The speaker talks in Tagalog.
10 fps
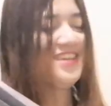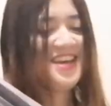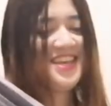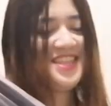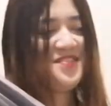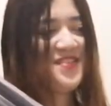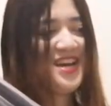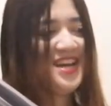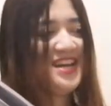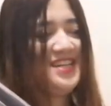Ah, diba?
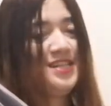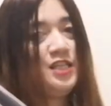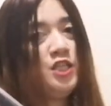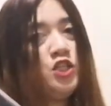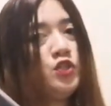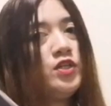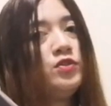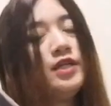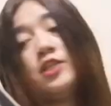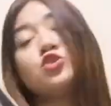So, ito
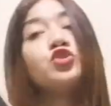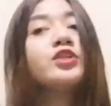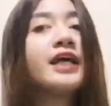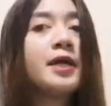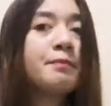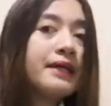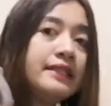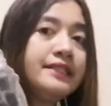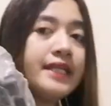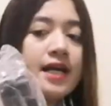guys yung tripod
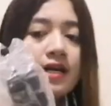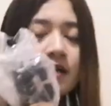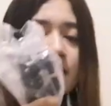niya.